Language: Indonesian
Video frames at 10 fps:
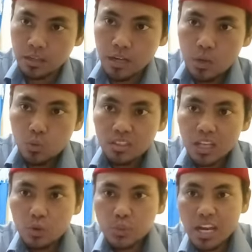lalu
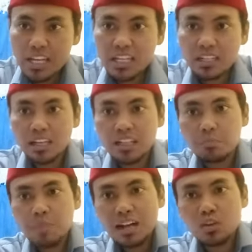engkau syairkan di
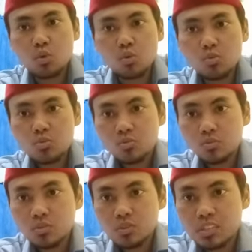panggung
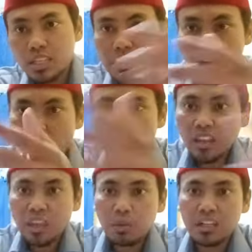sehingga
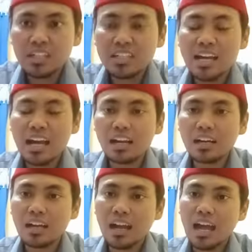orang yang mendengar
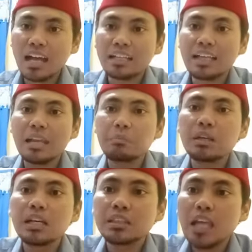akan
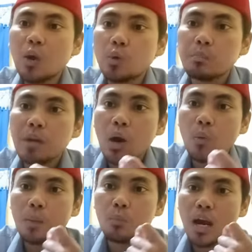mengetahui
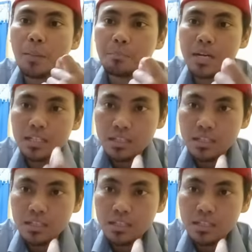bahwa Muhammad